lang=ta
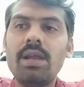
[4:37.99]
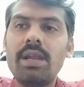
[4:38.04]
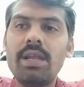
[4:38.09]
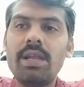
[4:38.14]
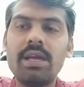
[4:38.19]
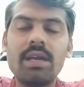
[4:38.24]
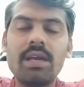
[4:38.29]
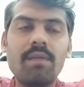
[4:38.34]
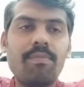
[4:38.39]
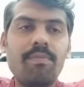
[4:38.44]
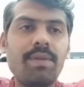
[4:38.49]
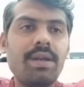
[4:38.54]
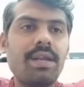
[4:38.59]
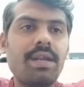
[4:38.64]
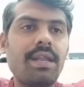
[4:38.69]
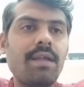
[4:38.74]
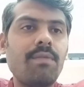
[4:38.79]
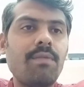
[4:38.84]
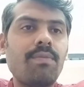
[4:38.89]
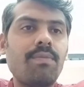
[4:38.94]
நீங்கள் எப்படி
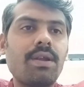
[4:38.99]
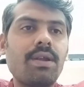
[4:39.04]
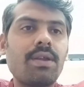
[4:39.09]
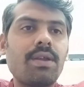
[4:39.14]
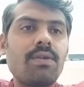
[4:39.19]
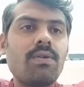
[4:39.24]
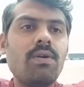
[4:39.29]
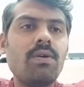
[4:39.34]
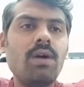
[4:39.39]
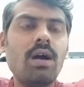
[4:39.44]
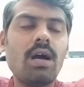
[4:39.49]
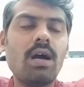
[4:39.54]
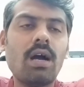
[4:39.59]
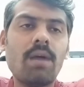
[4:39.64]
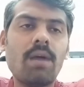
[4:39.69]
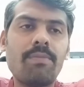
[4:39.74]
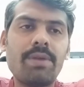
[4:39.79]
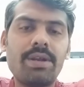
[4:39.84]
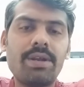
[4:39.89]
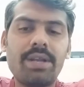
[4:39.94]
ட்ரைவ் பண்ணுறீங்களோ
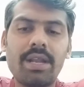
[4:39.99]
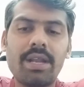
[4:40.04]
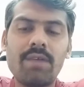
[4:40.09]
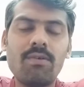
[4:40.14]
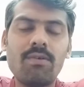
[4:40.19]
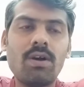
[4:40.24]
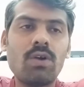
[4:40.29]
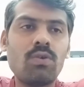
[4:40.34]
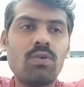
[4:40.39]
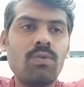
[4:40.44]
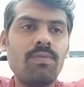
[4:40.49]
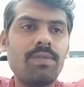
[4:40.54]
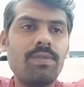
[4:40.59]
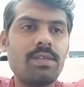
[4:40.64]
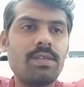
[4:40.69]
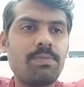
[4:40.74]
அப்படி ட்ரைவ் ஆகும்